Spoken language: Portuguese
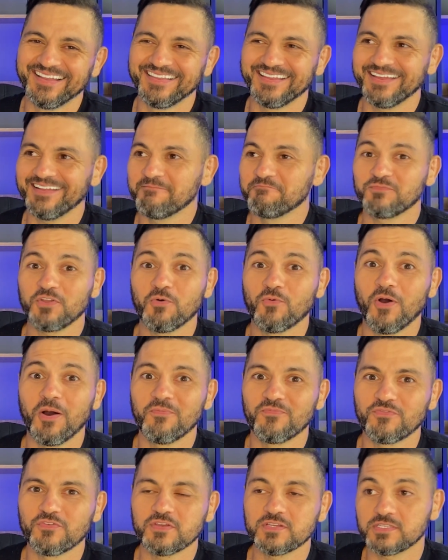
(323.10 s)
né? Então,
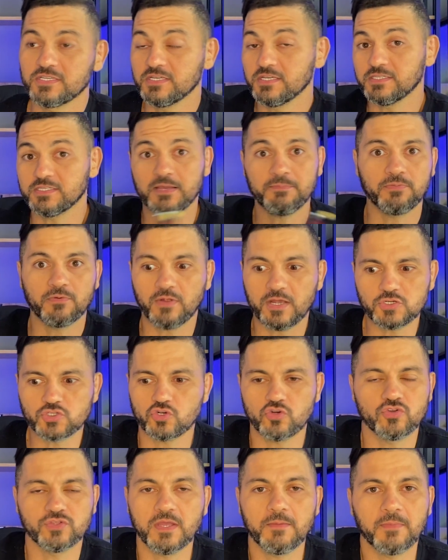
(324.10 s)
óbvio isso, e isso é pro
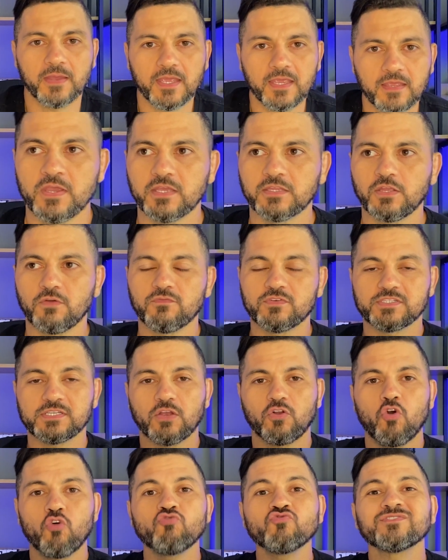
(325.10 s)
cachorro também. Então,
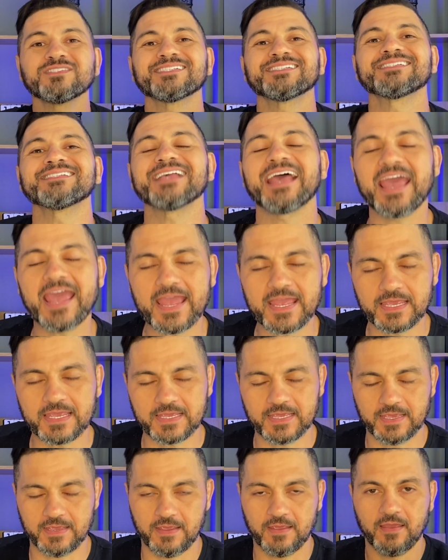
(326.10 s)
você
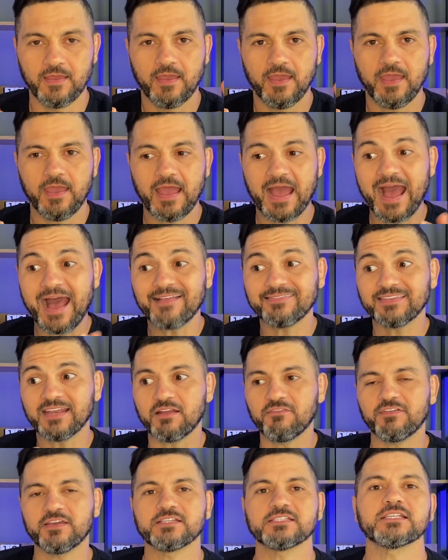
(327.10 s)
consegue, é,
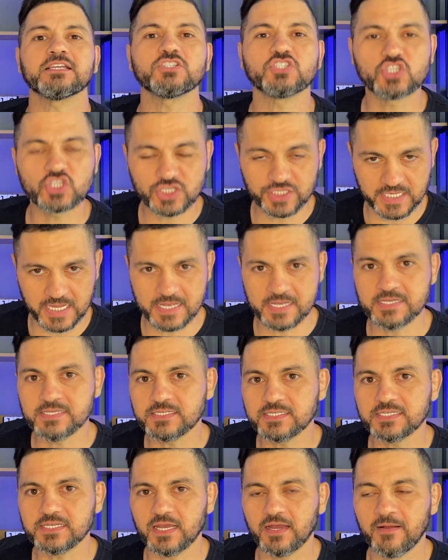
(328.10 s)
através da
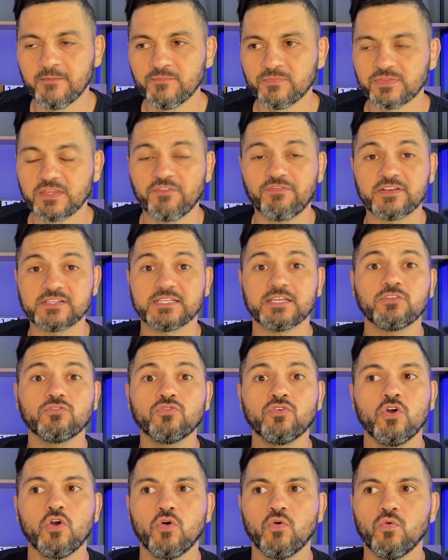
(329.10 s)
distância, tá
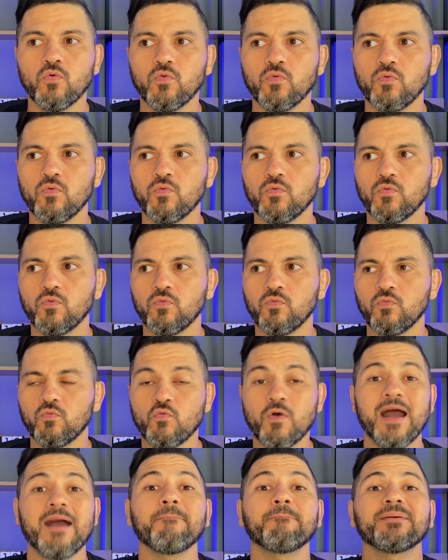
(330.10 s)
fazendo um, um,
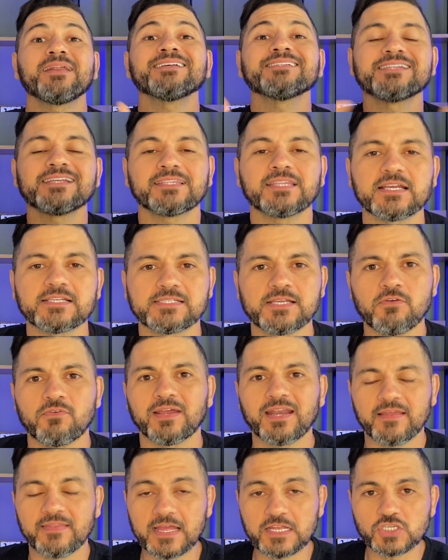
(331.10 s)
uma apresentação
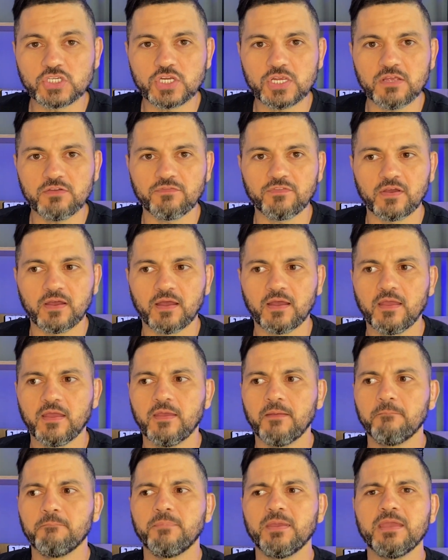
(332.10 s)
gradativa
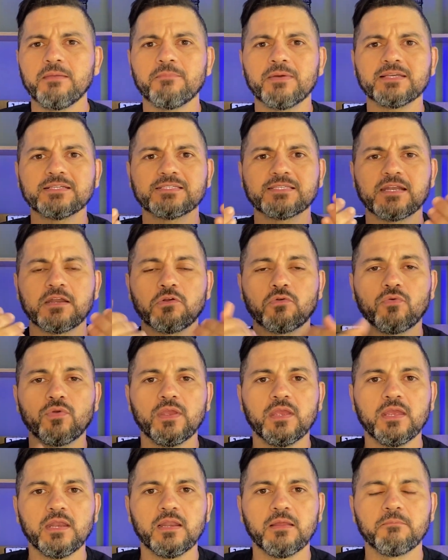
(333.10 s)
bem mais
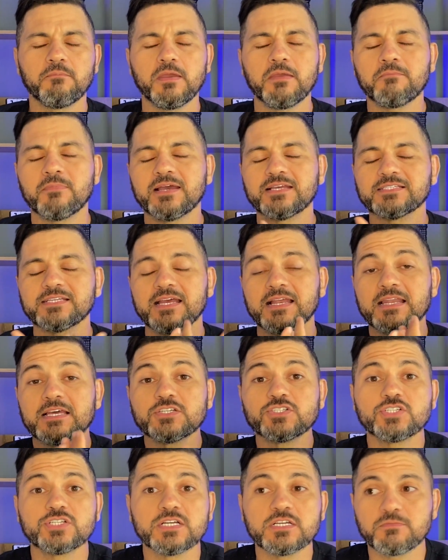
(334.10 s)
tranquila, bem mais
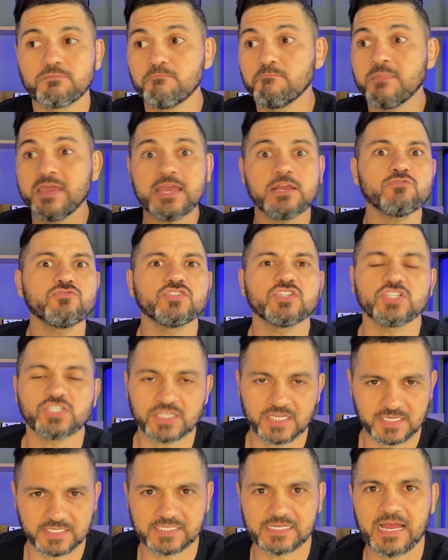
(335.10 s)
relaxante, menos
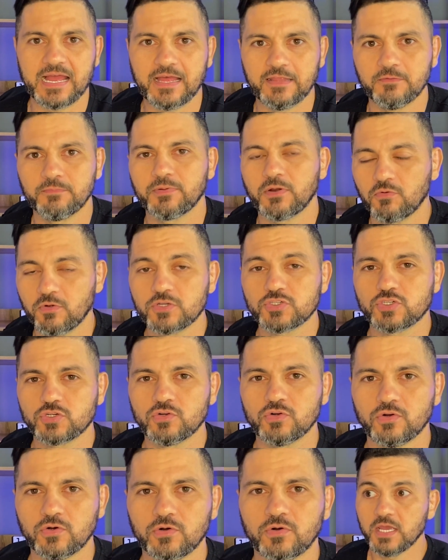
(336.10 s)
estressado para o
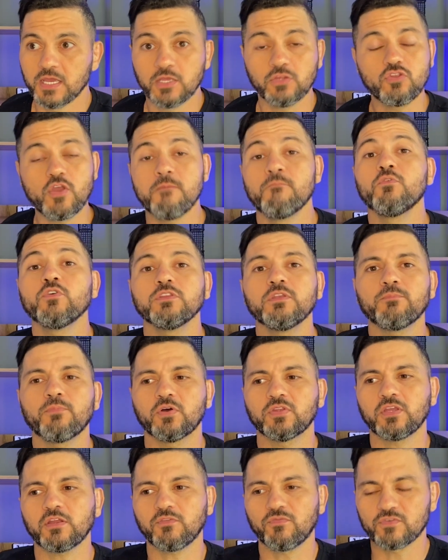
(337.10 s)
cachorro. Então é muito
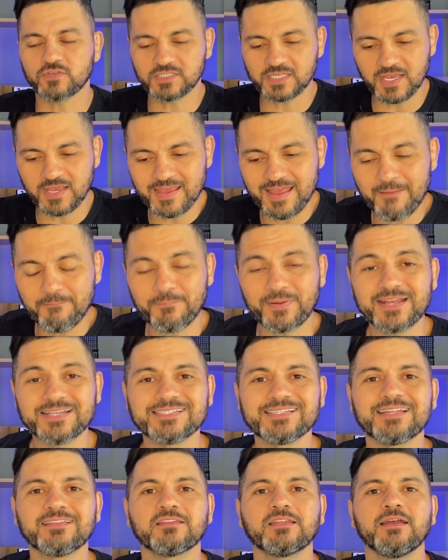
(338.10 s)
importante você ir
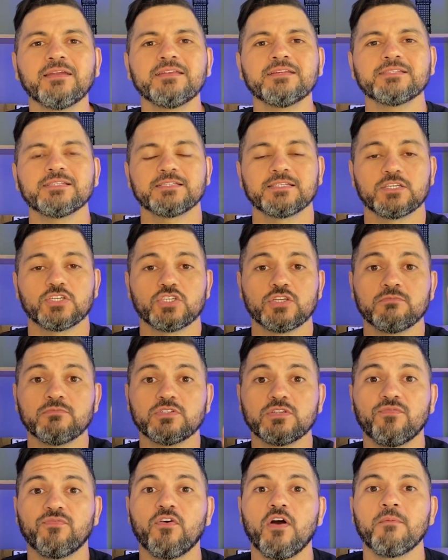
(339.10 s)
apresentando esses
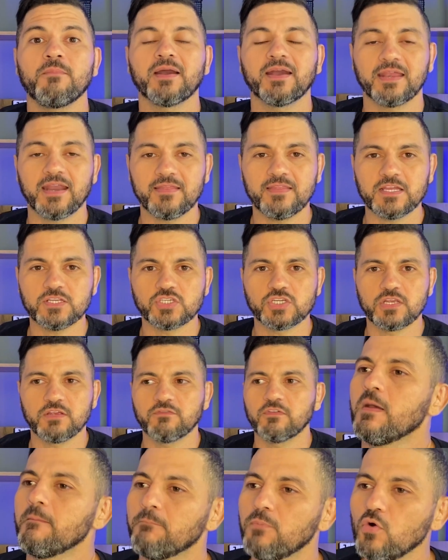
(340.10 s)
estímulos de forma
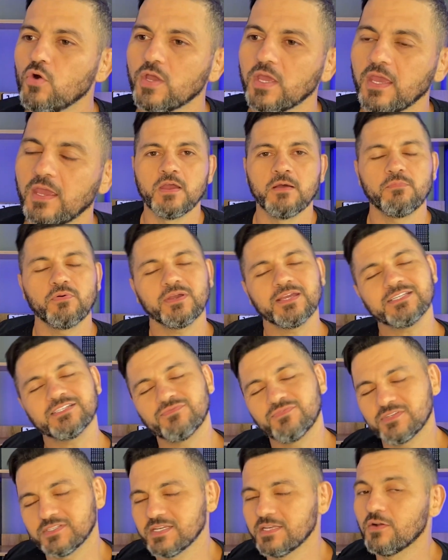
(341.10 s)
gradativa. Por quê? Porque
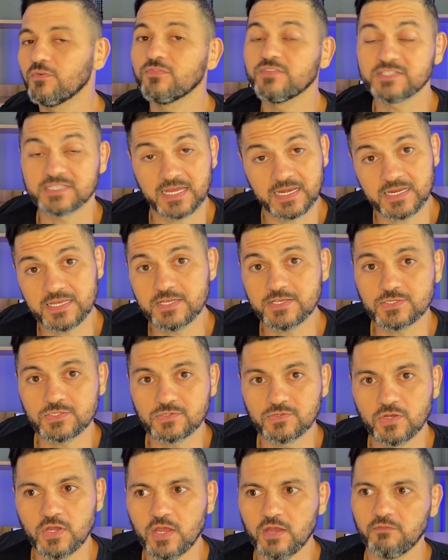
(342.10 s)
se você não fizer
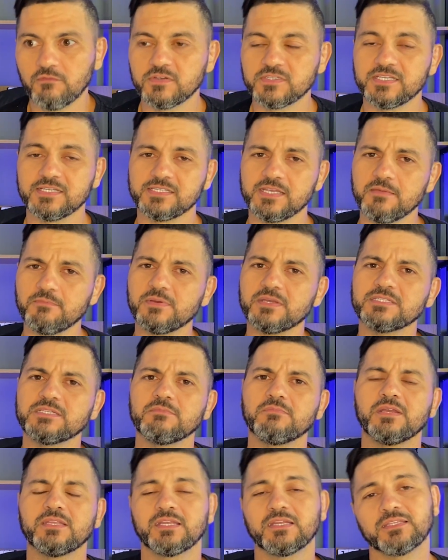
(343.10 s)
isso, você sem
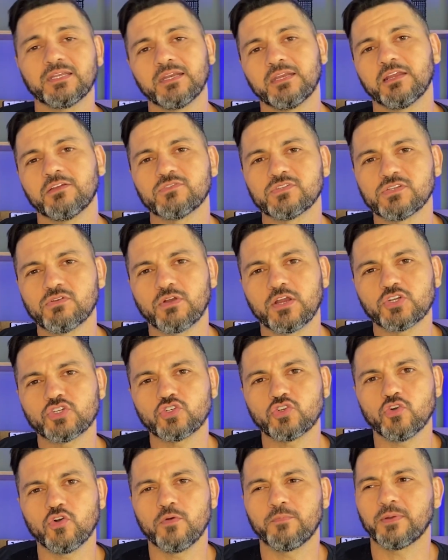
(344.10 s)
perceber está treinando seu
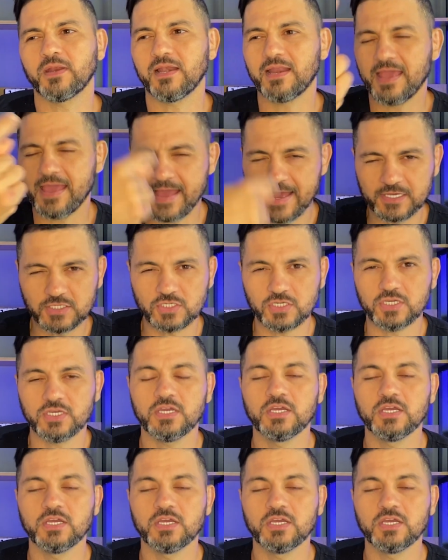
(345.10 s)
cachorro para ele reagir